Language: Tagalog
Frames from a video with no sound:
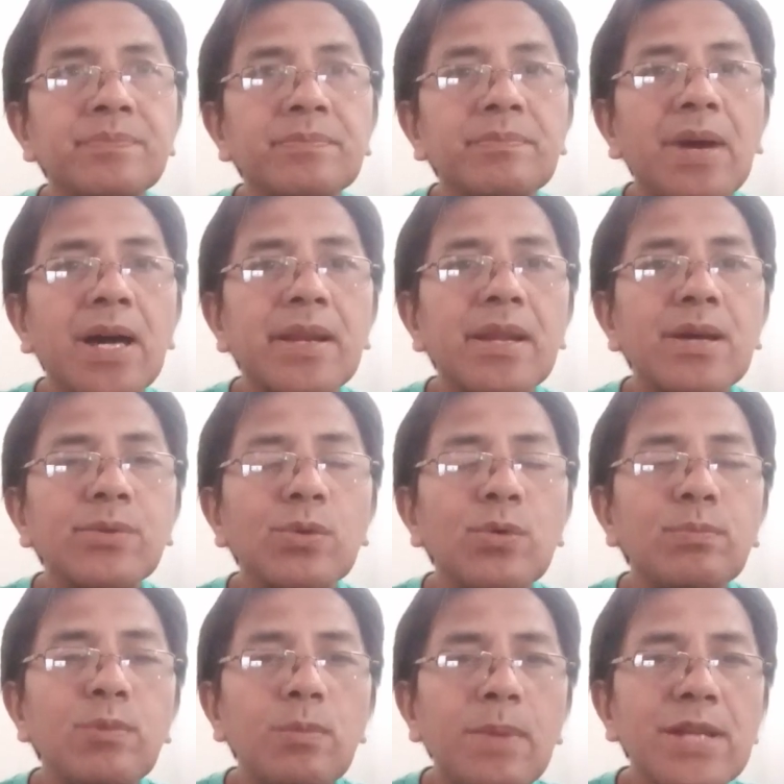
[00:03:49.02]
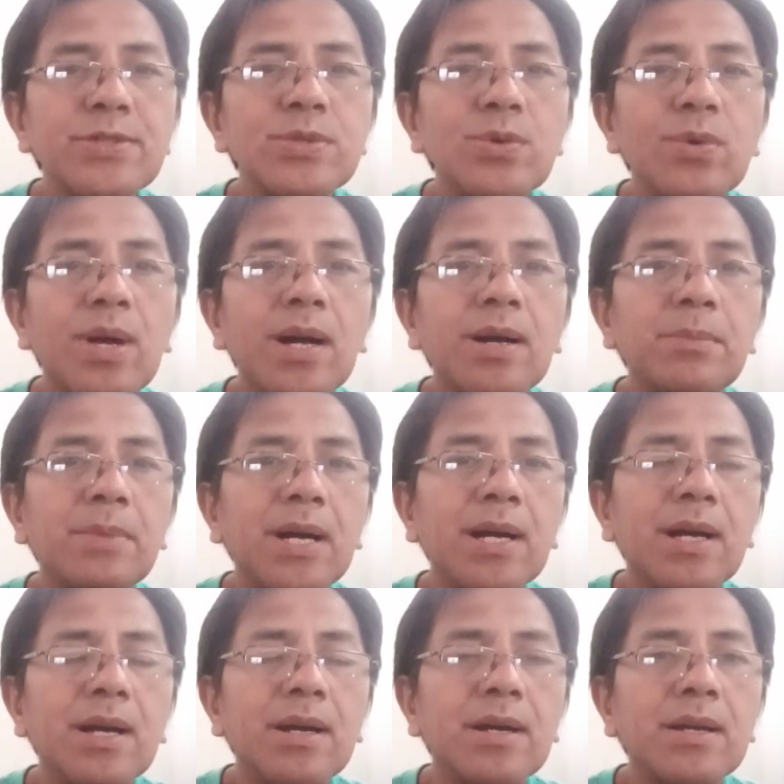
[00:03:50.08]
parang nung pumasok ang
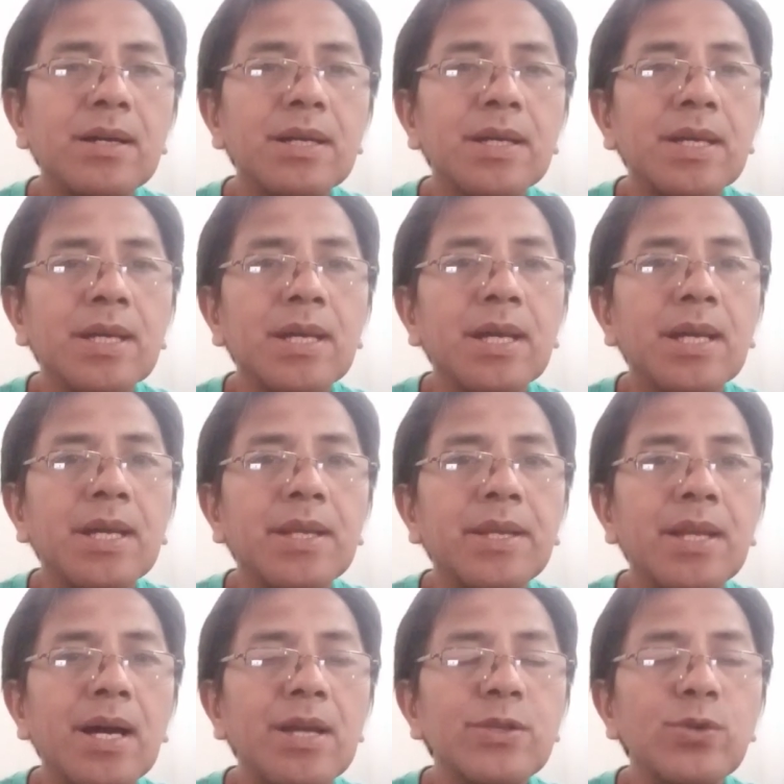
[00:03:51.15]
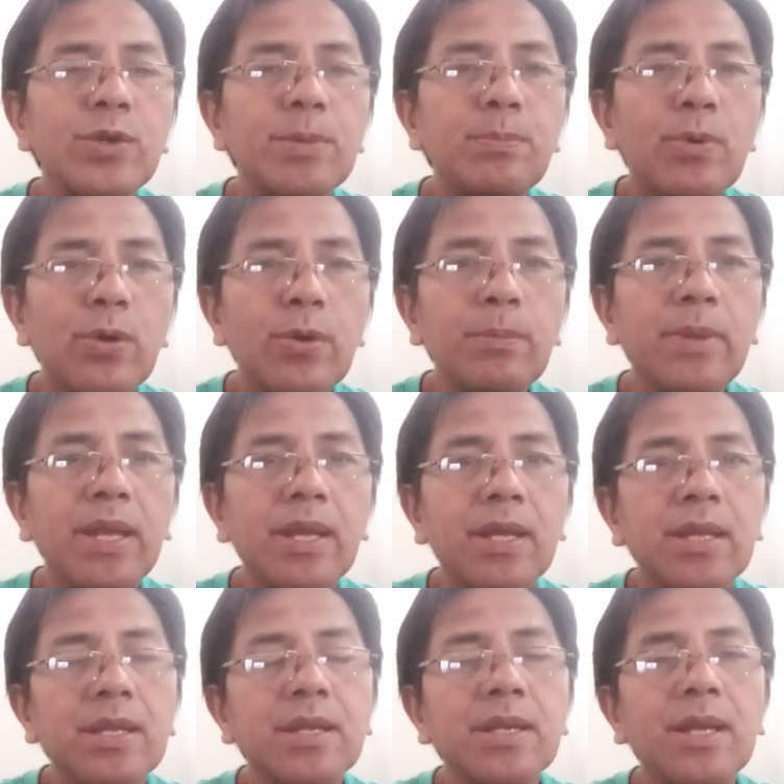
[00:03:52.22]
mga naka-uniforme
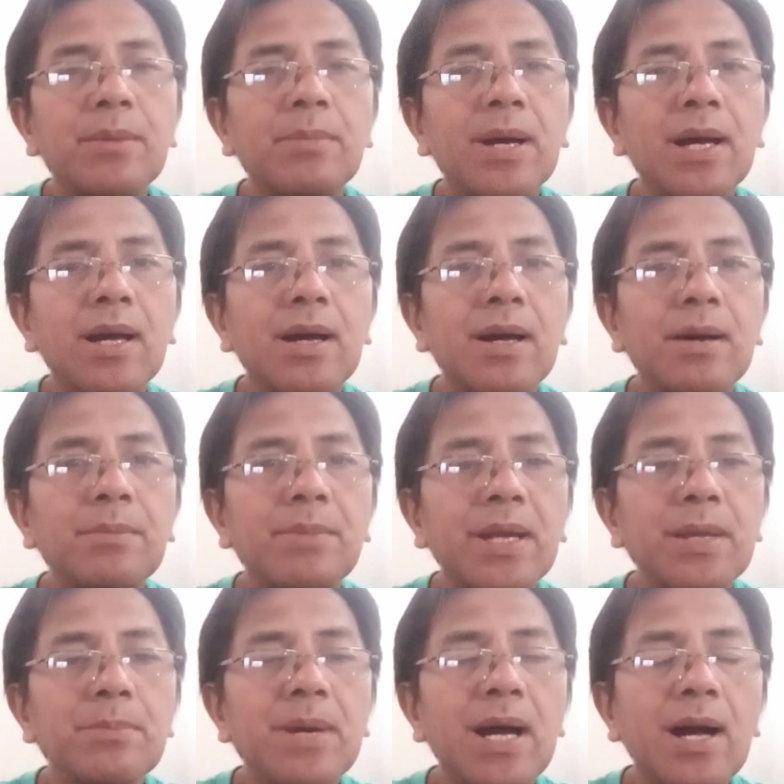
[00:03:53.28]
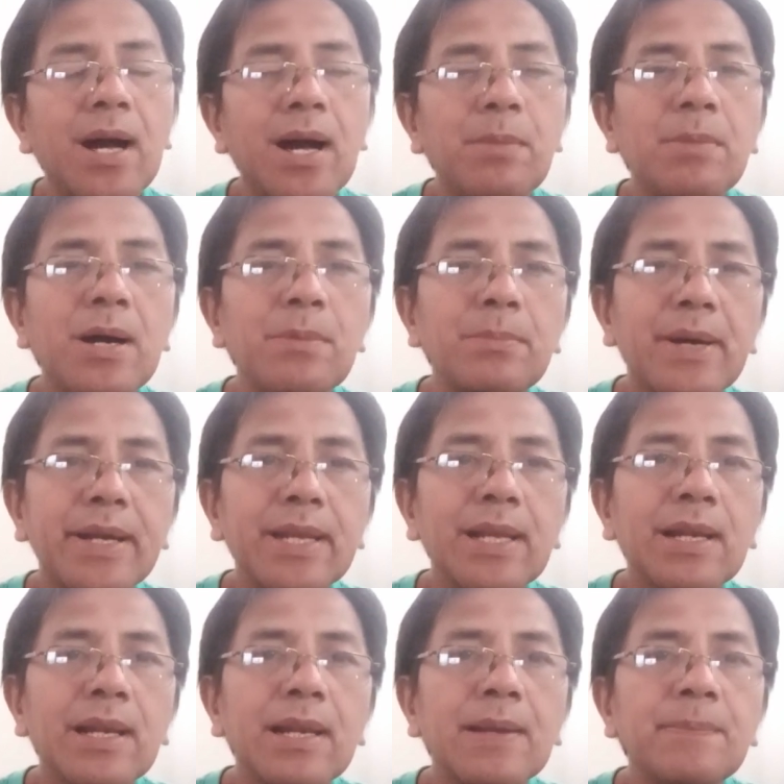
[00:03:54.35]
na mga may mahahabang
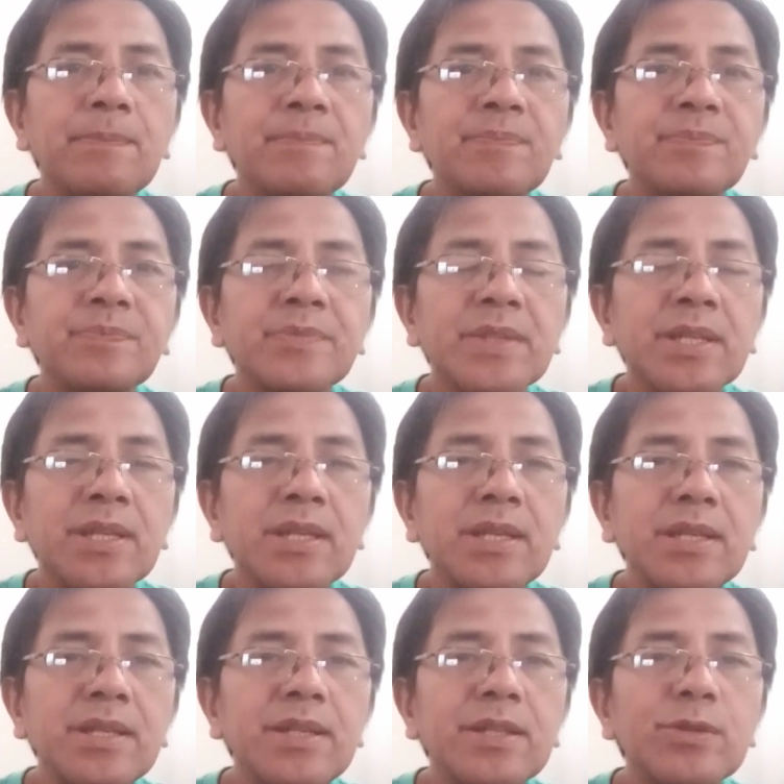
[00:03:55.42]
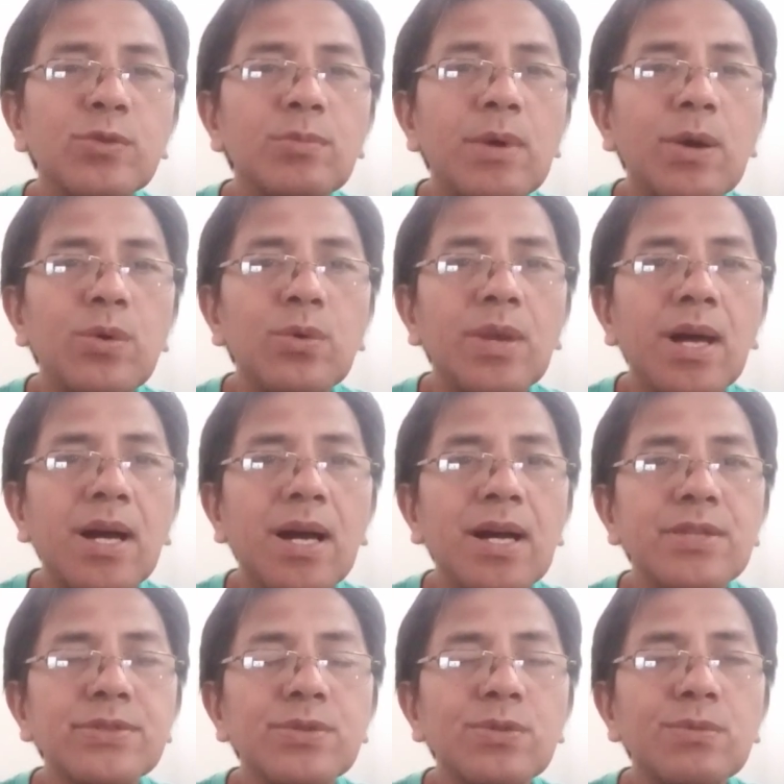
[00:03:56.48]
baril hindi tumaul ang
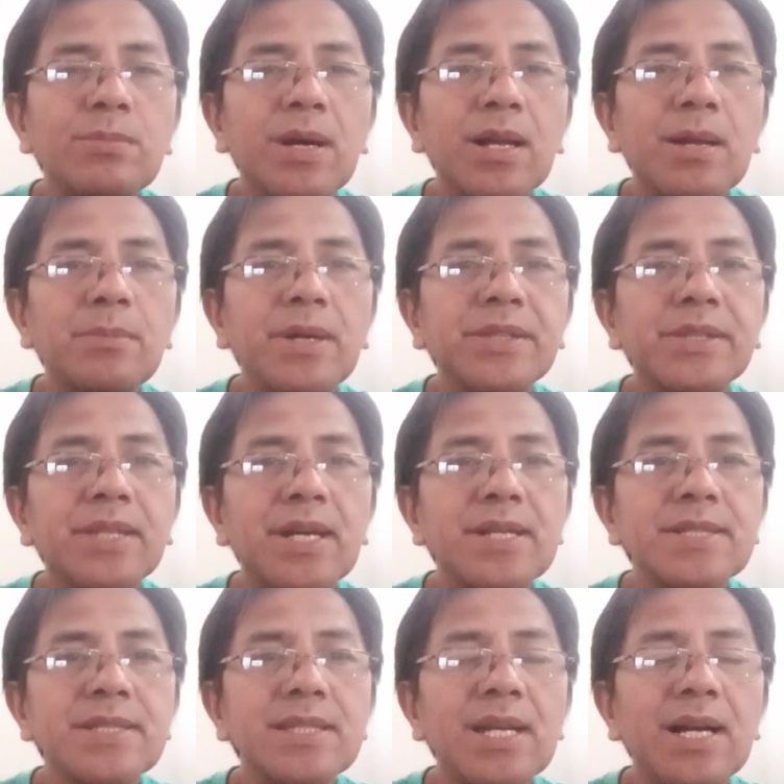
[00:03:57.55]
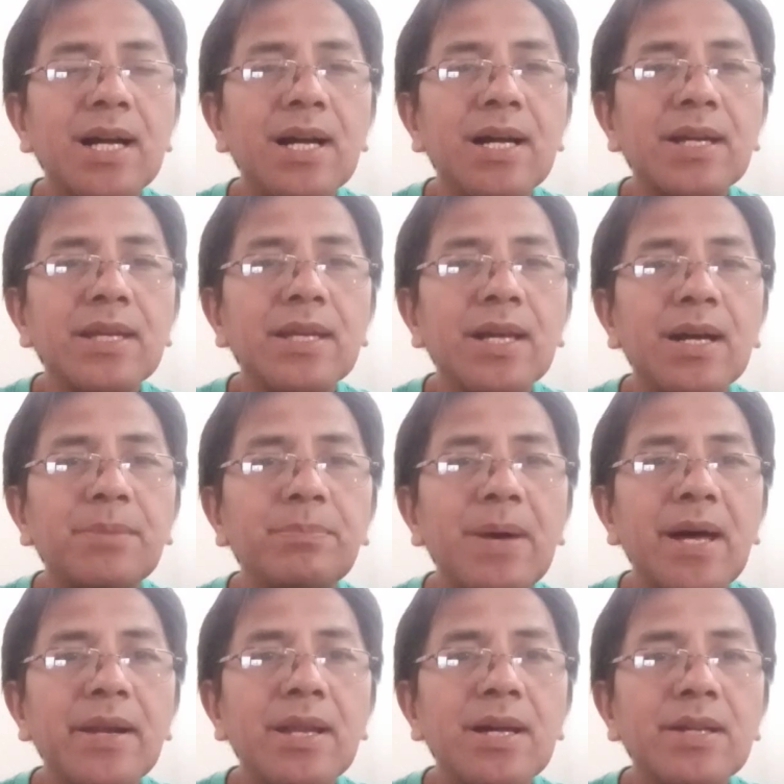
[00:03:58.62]
aso bagamat uh, siya ay uh,
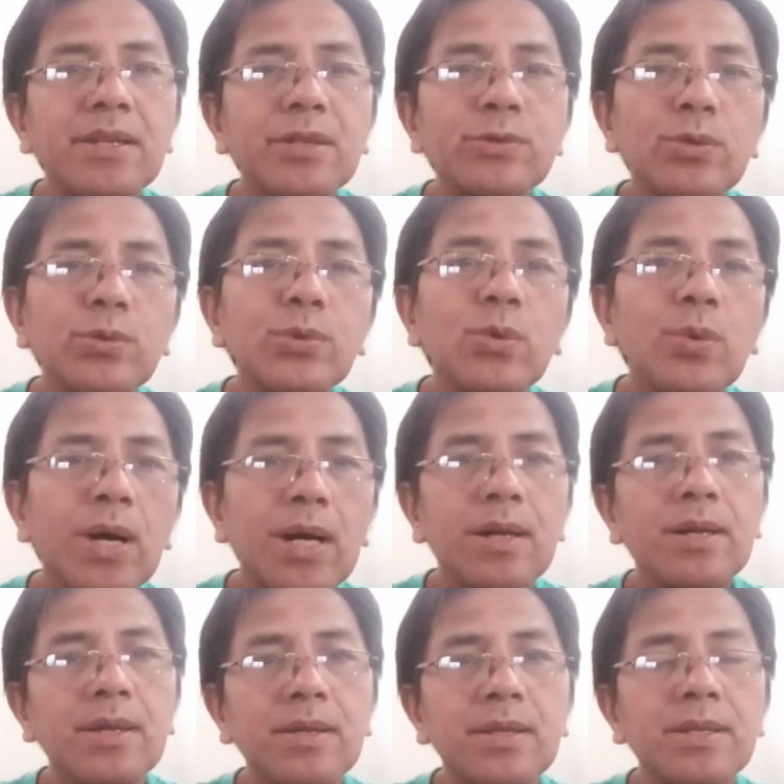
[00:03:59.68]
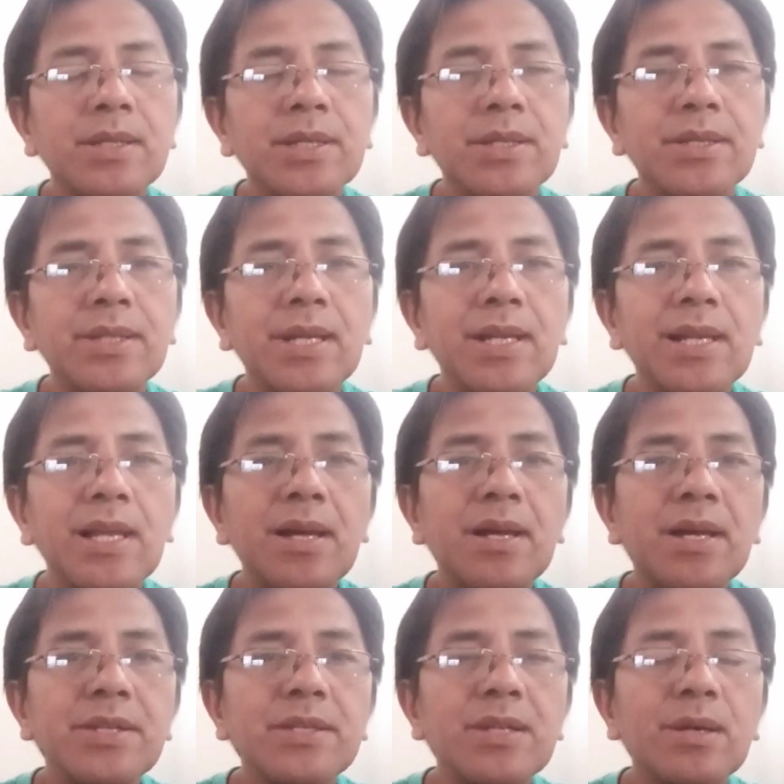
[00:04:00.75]
parang natutuwa dahil
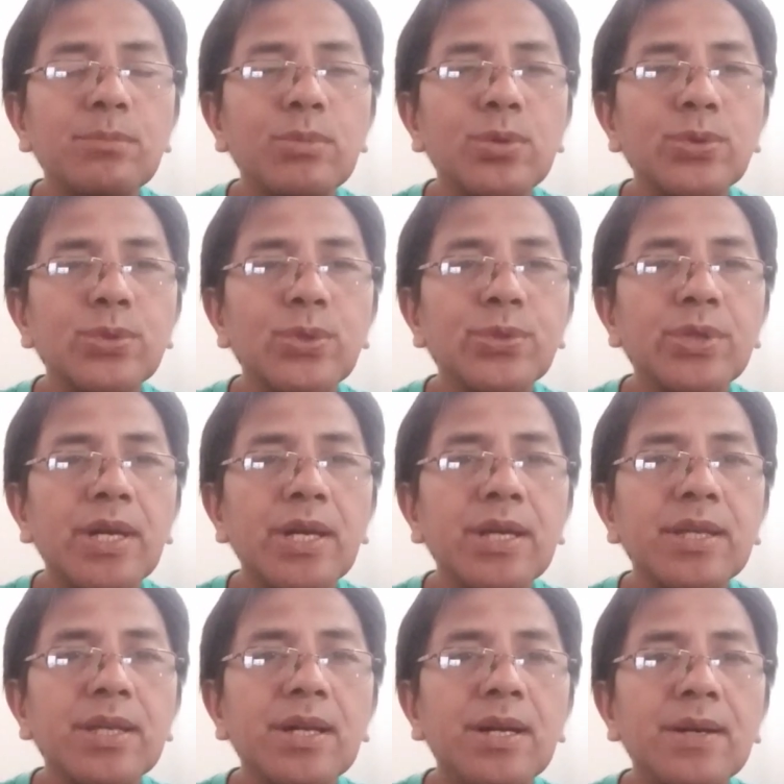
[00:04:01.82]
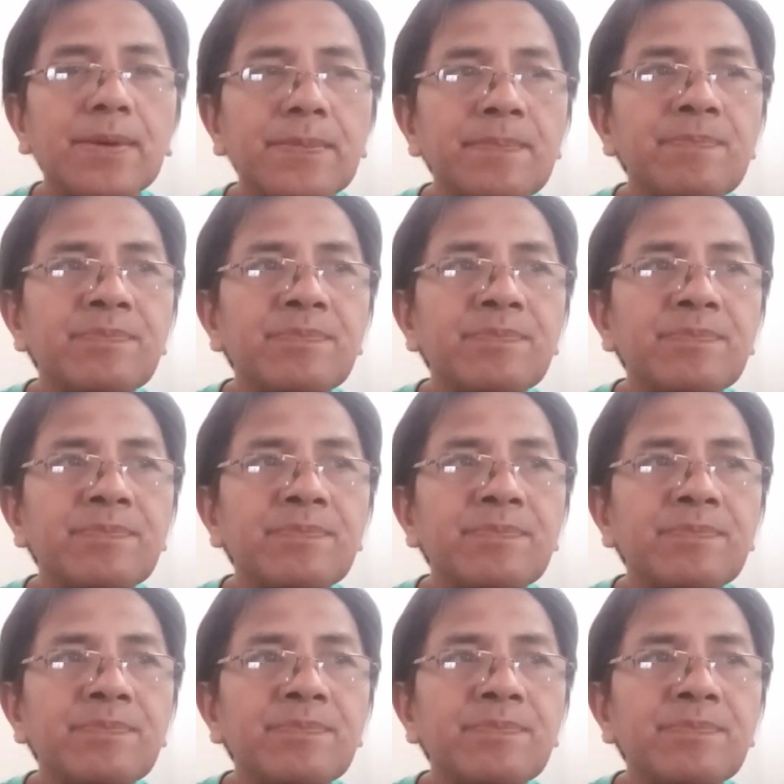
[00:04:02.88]
ang kanyang buntot ay uh,